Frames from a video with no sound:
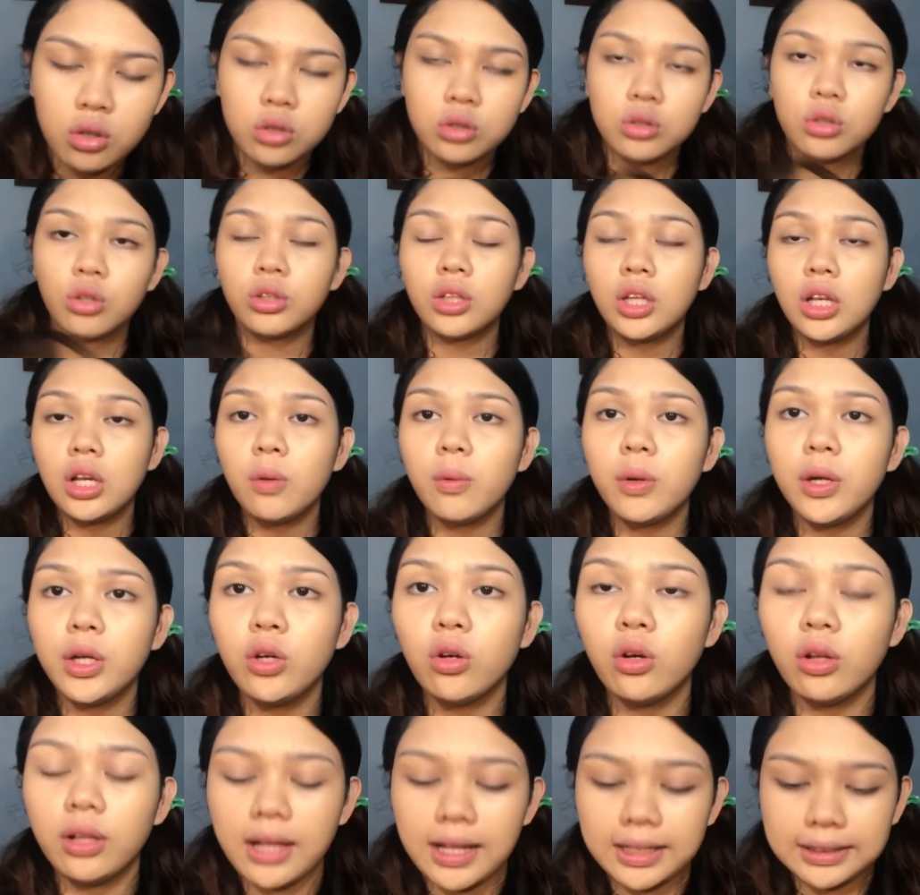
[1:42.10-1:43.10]
So, dalawa
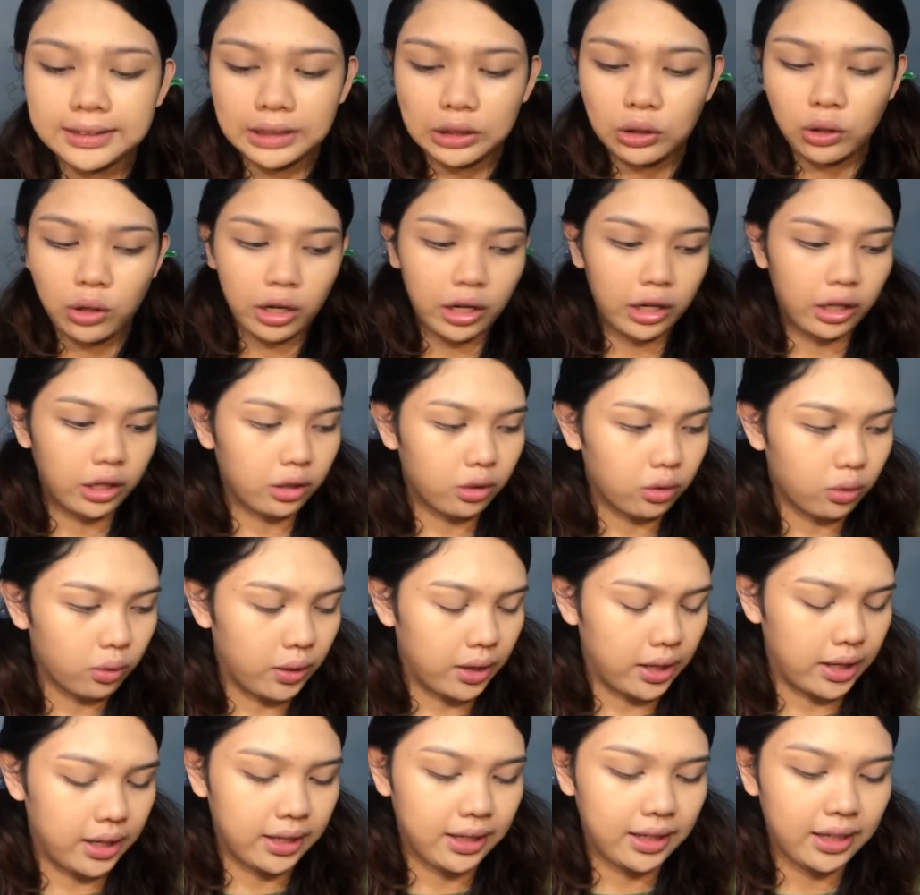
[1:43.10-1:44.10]
yung klase ng arco,
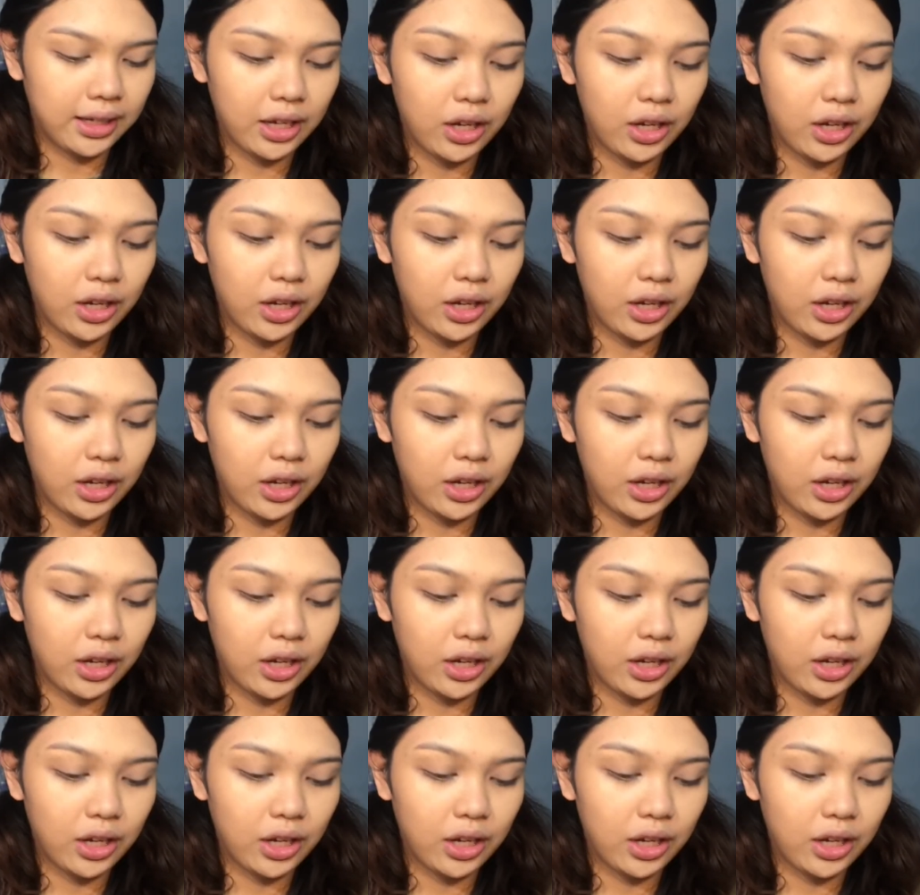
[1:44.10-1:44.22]
ah.